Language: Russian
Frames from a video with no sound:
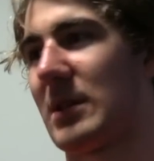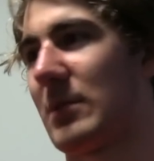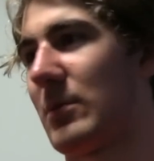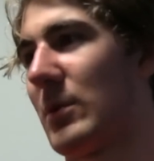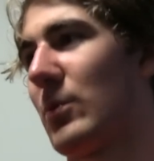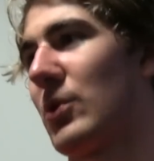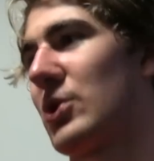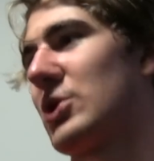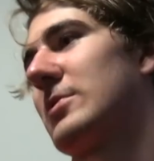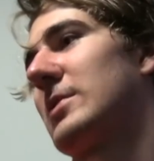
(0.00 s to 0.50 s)
и мы
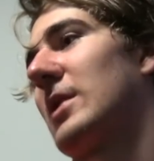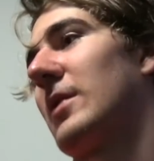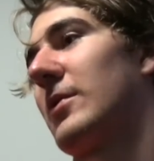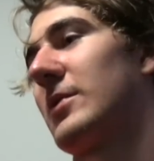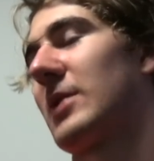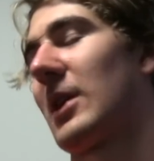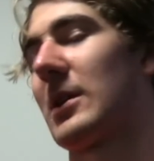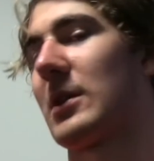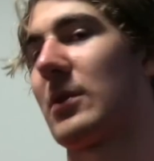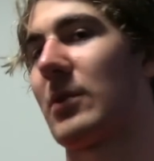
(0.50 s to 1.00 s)
можем там в
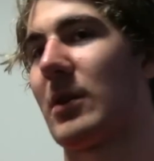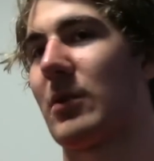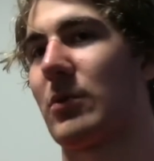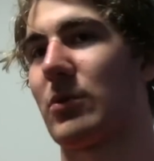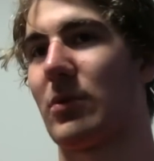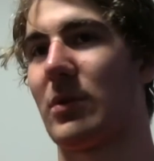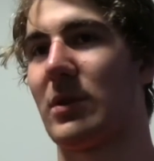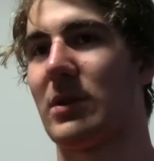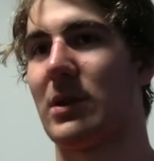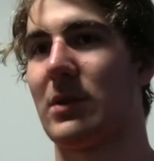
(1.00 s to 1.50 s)
третий раунд
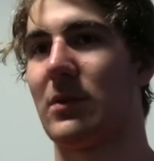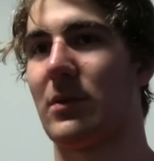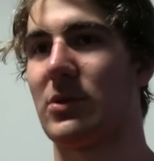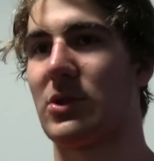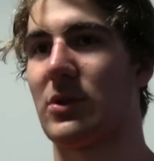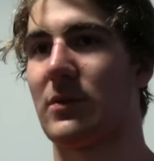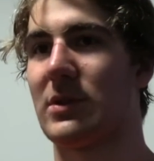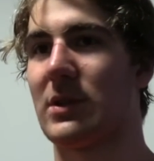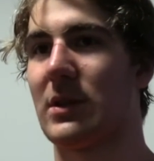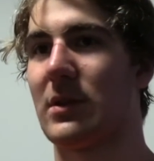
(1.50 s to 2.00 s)
улететь
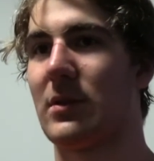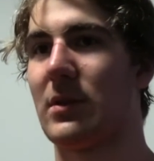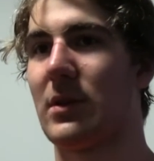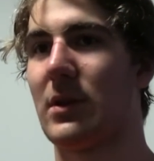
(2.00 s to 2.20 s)
вообще все.